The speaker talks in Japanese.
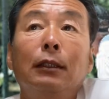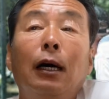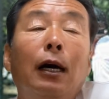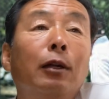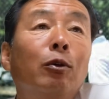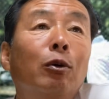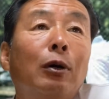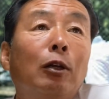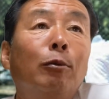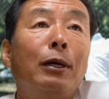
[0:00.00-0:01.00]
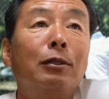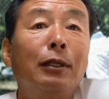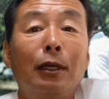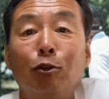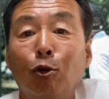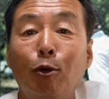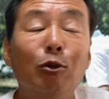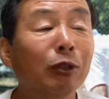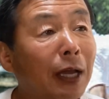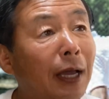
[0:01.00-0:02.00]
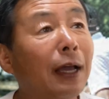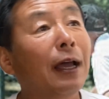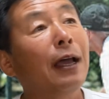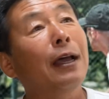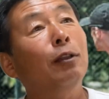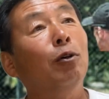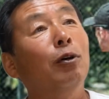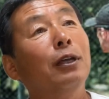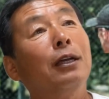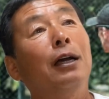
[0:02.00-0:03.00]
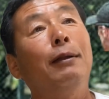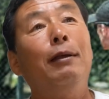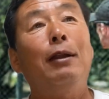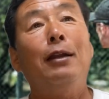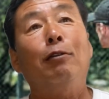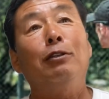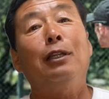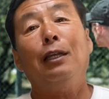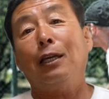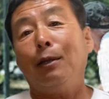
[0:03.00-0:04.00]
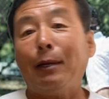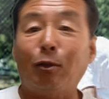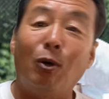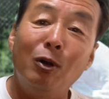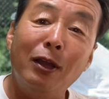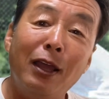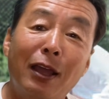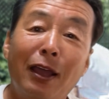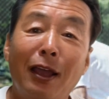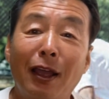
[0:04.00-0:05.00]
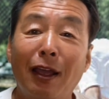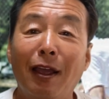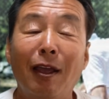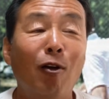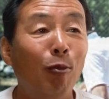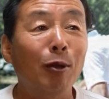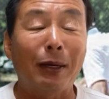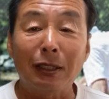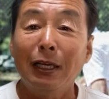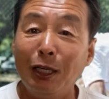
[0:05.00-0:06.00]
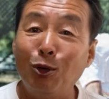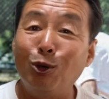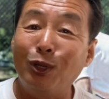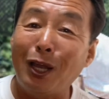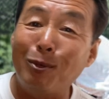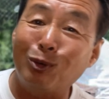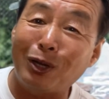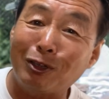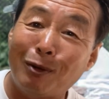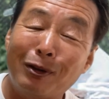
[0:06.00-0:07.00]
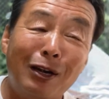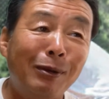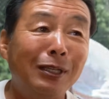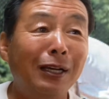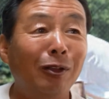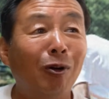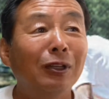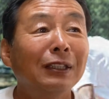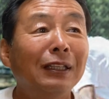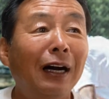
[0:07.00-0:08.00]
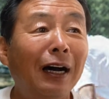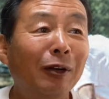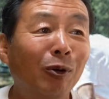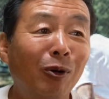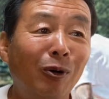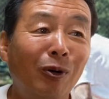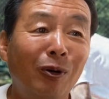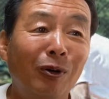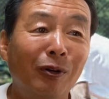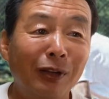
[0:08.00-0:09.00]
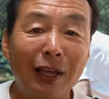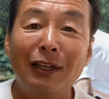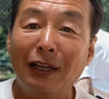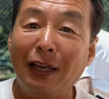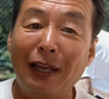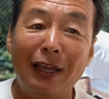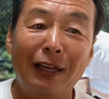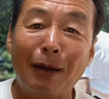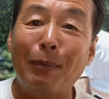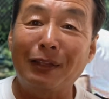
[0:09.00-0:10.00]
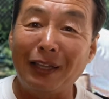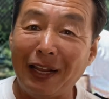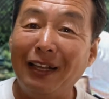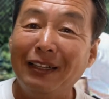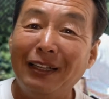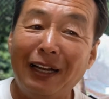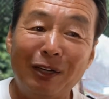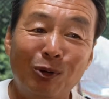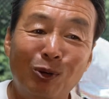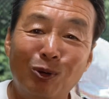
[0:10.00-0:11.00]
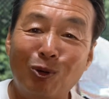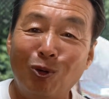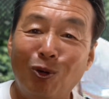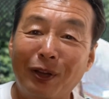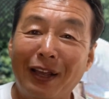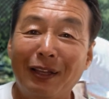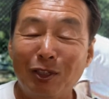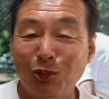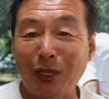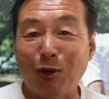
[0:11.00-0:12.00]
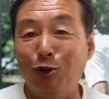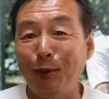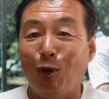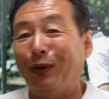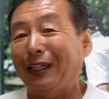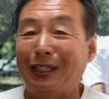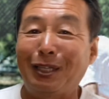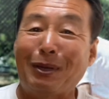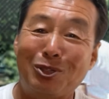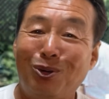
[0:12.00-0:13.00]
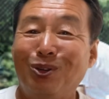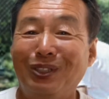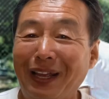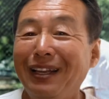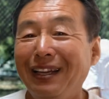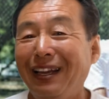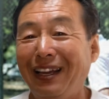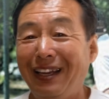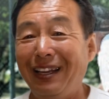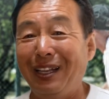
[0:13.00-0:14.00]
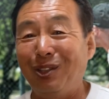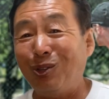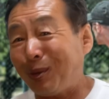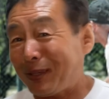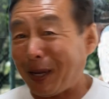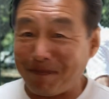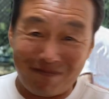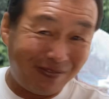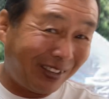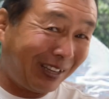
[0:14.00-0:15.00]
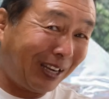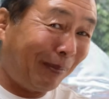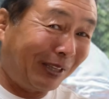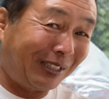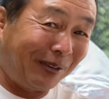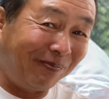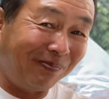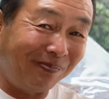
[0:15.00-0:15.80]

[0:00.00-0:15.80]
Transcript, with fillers: あの、アドバイスはできると思うので、えっ、ー、と、一回ね、連絡いただければと、えー、思います。いろいろ悩むことあるかもわかりませんけど、あのー、ね、えー、頑張ってね、あの、このね、ジュニアの海を渡っていきましょう。えー、ということで皆さん、頑張ってください。